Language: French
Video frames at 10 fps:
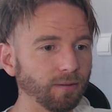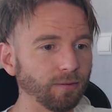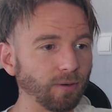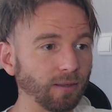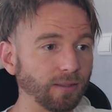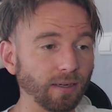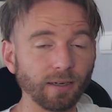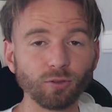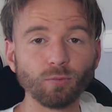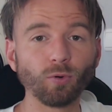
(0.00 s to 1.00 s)
voilà, il y a
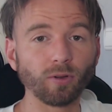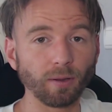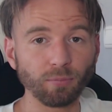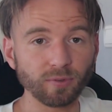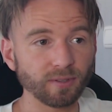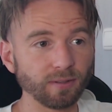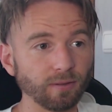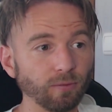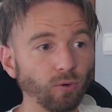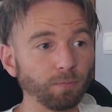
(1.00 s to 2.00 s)
quelques mois on aurait pensé
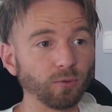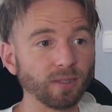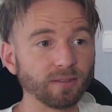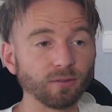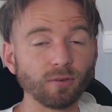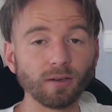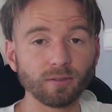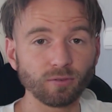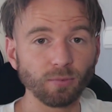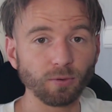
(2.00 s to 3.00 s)
voir peut-être ces
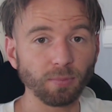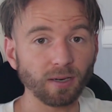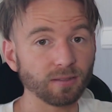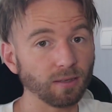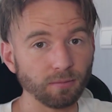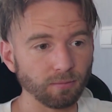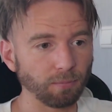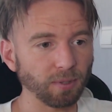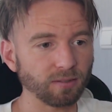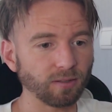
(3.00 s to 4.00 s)
deux-là, ce maillot parisien.
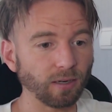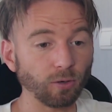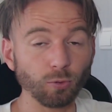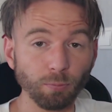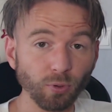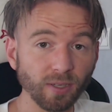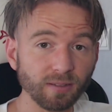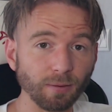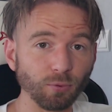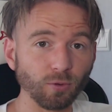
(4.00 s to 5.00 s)
la bah, personne n'aurait cru.
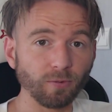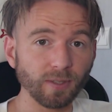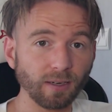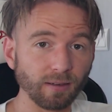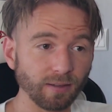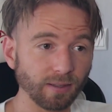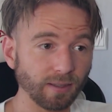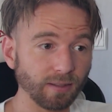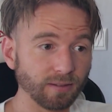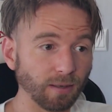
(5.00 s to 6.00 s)
Peut-être ça peut devenir
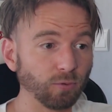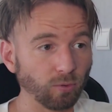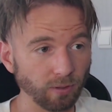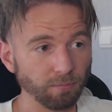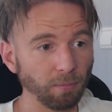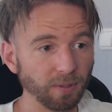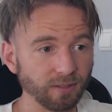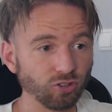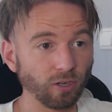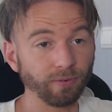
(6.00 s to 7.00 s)
réalisable. Donc Mbappé
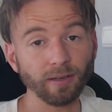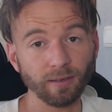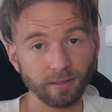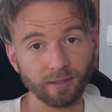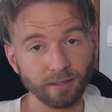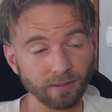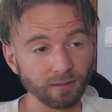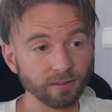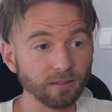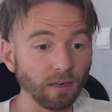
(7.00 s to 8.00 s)
c'est déjà fait.
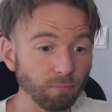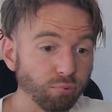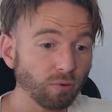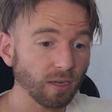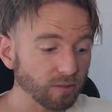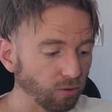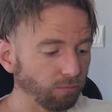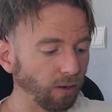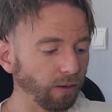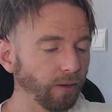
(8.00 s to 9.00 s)
Et Zidane, pour
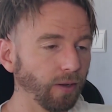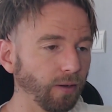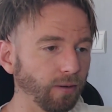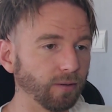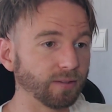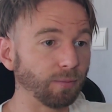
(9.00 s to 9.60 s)
l'instant, bah, euh, ça